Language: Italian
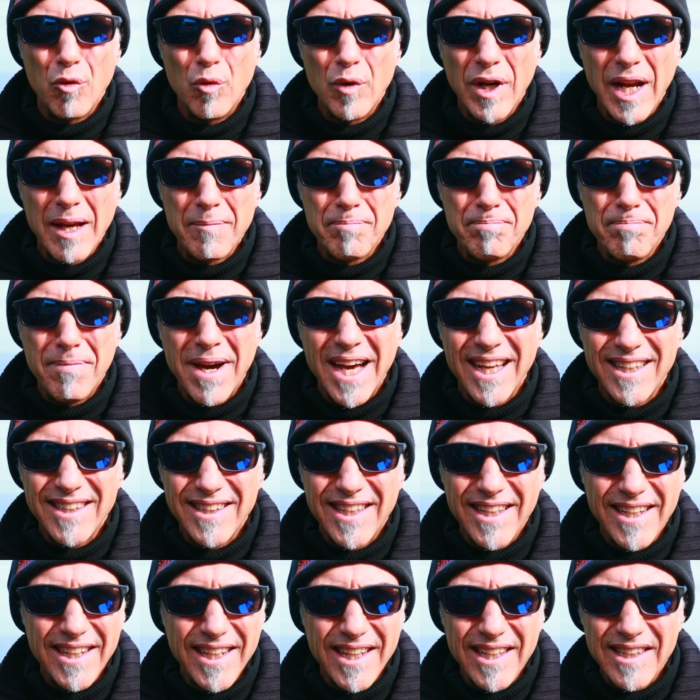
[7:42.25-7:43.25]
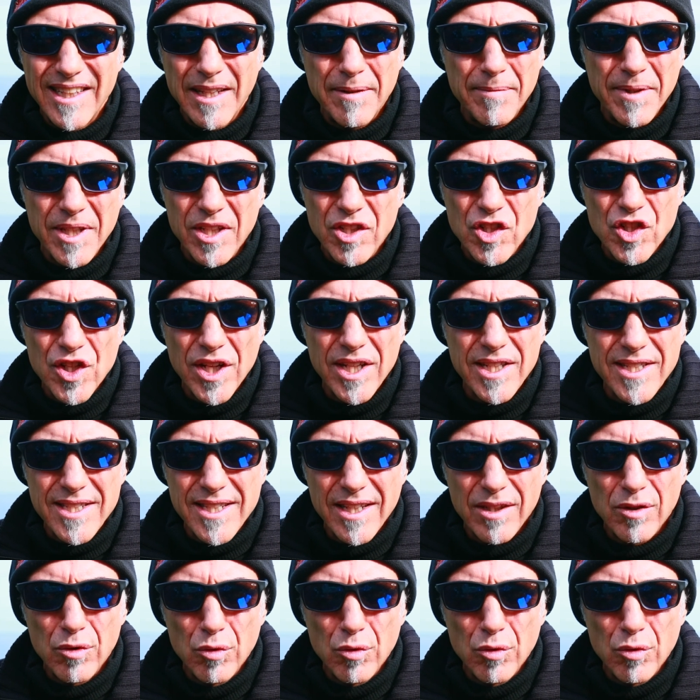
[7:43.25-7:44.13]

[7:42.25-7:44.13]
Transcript: una batteria di emergenza